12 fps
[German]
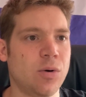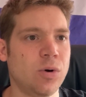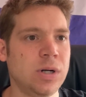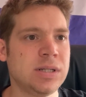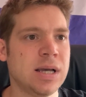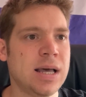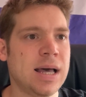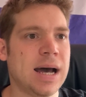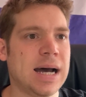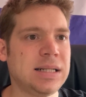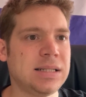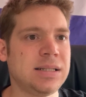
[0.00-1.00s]
erholt,
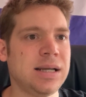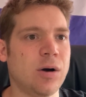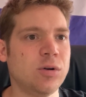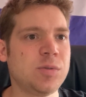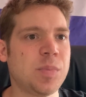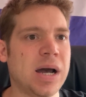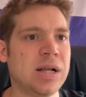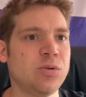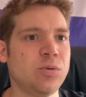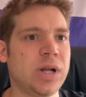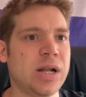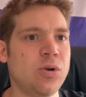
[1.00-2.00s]
hat die
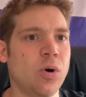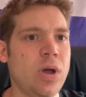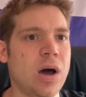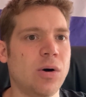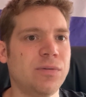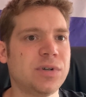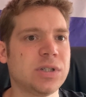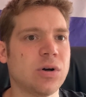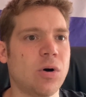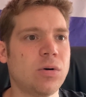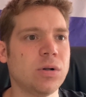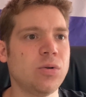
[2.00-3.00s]
Ausbreitung der neu
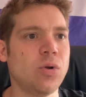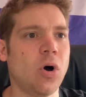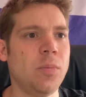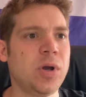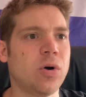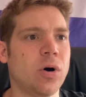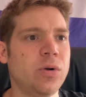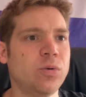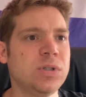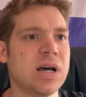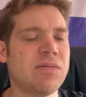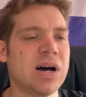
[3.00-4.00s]
aufgetauchten
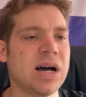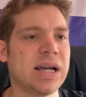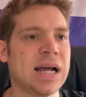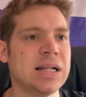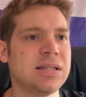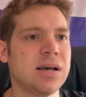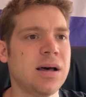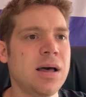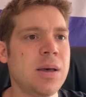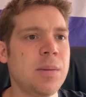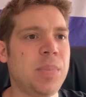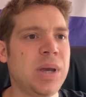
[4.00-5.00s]
Omikron-Untervariante
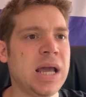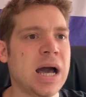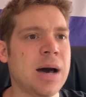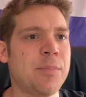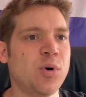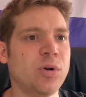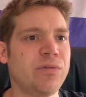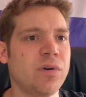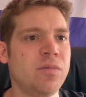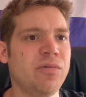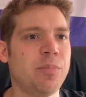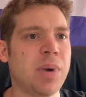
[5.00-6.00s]

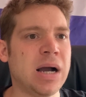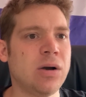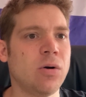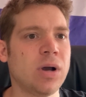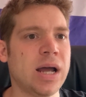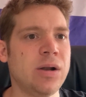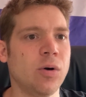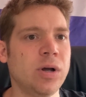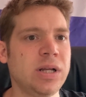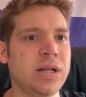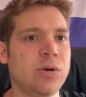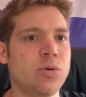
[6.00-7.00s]
BA.5 Bangkok
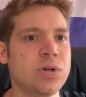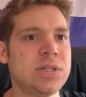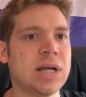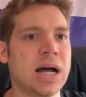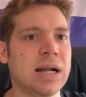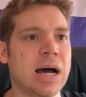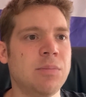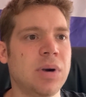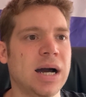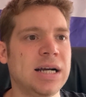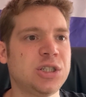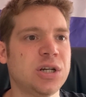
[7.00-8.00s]
erneut in die höchste
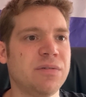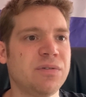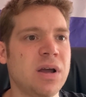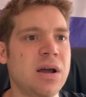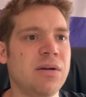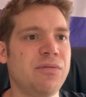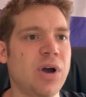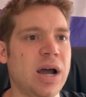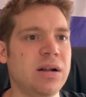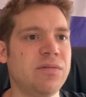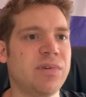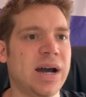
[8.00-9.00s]
Alarmbereitschaft für
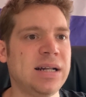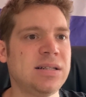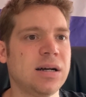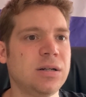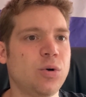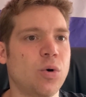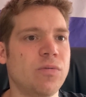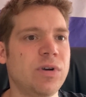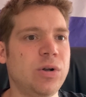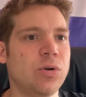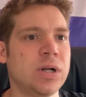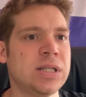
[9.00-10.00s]
einen weiteren
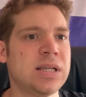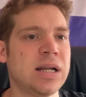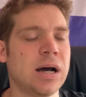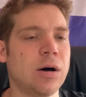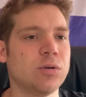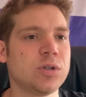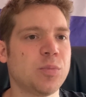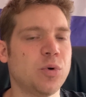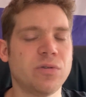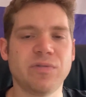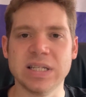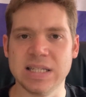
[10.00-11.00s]

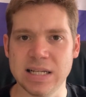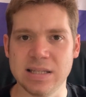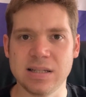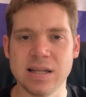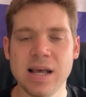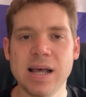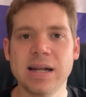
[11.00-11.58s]
Covid-19-Ausbruch versetzt.